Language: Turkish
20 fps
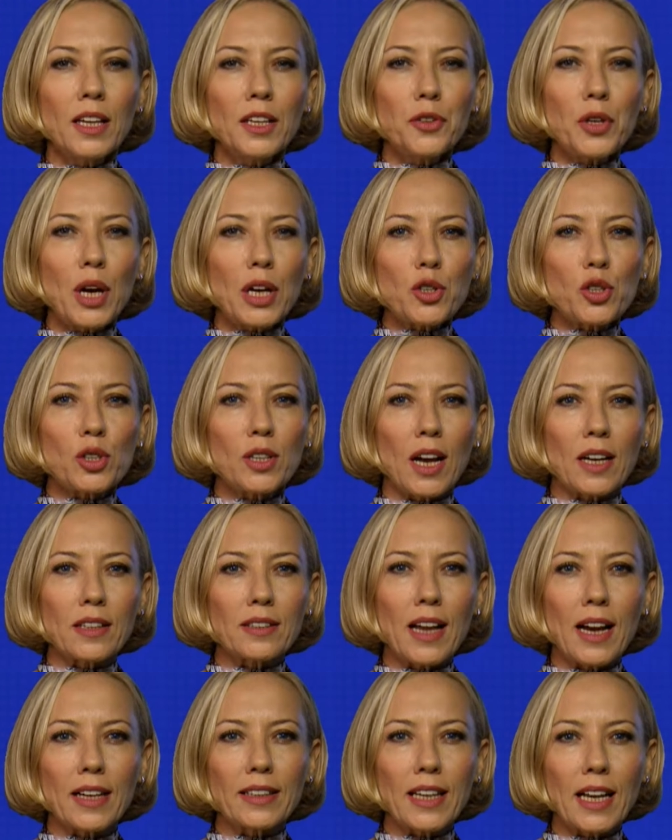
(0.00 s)

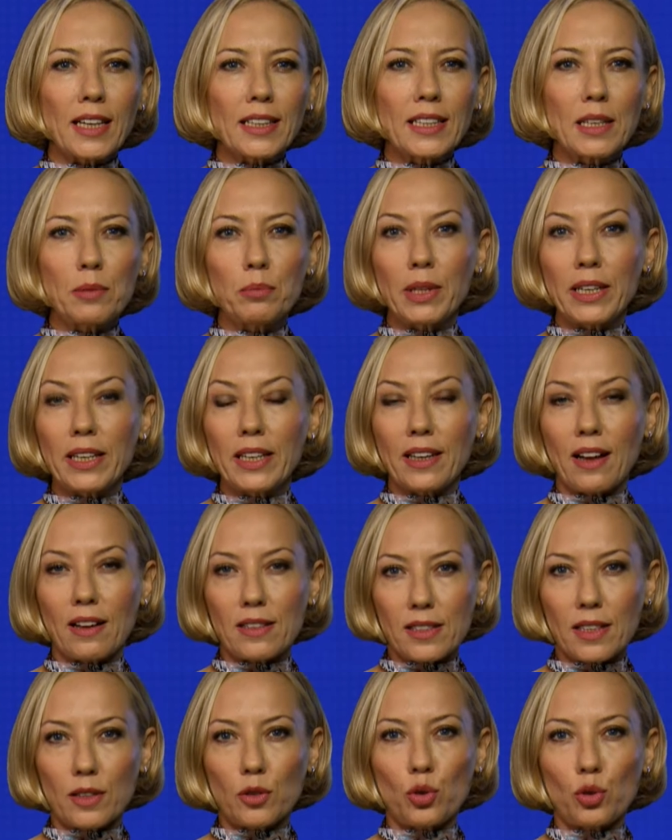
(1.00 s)
yaşlılar derken kimleri
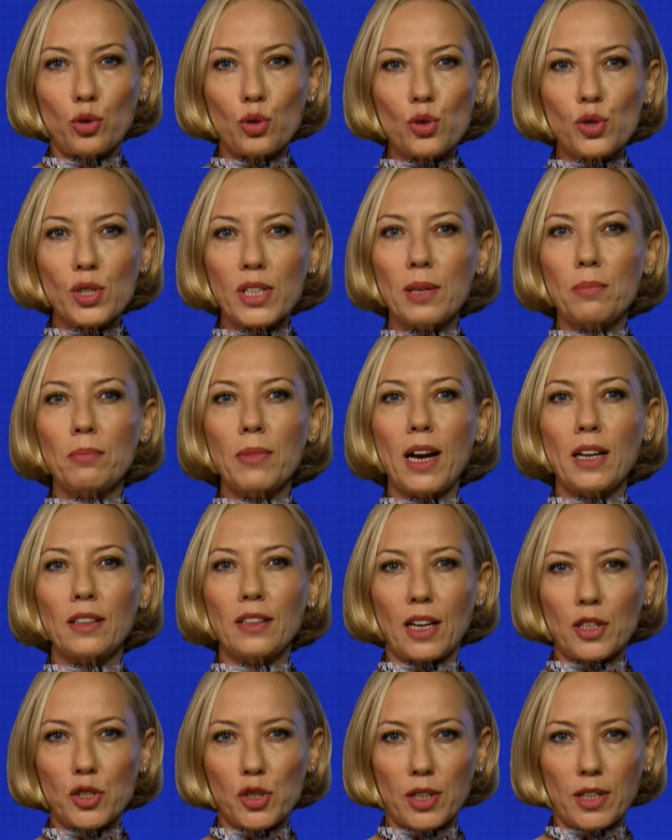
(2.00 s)
kastediyoruz? Kimler
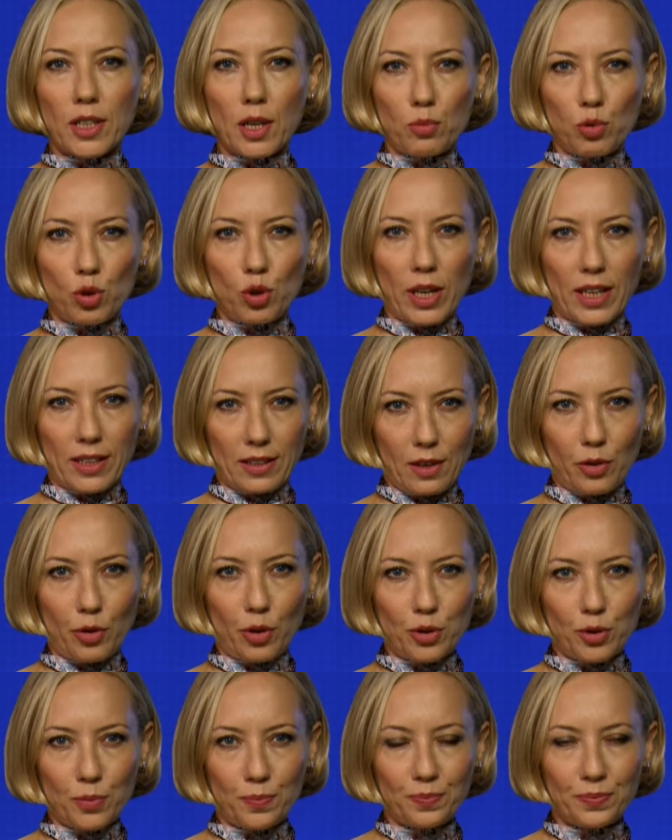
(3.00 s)
yaşlı kabul
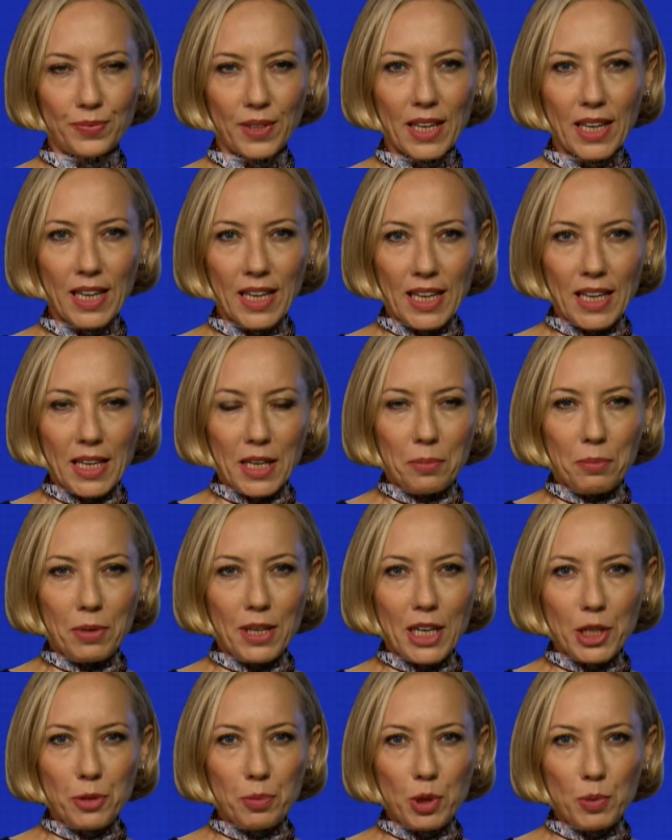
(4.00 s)
ediliyor?
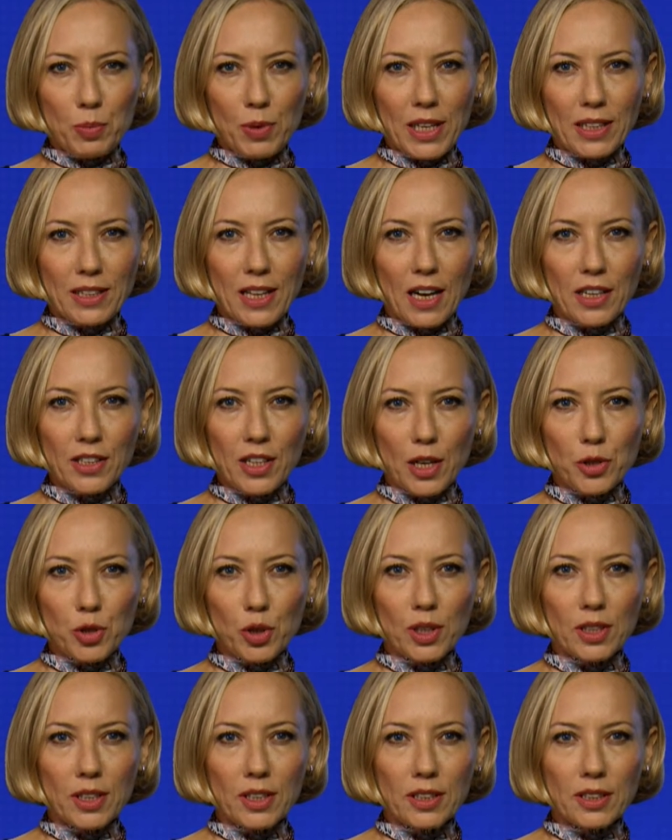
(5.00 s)
Birleşmiş Milletler
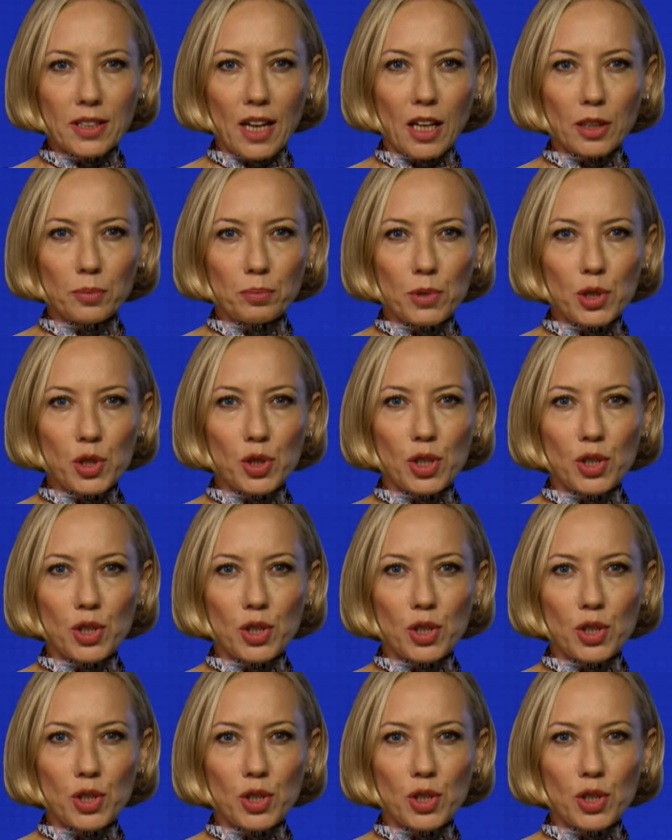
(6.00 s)
yaşlılığın 60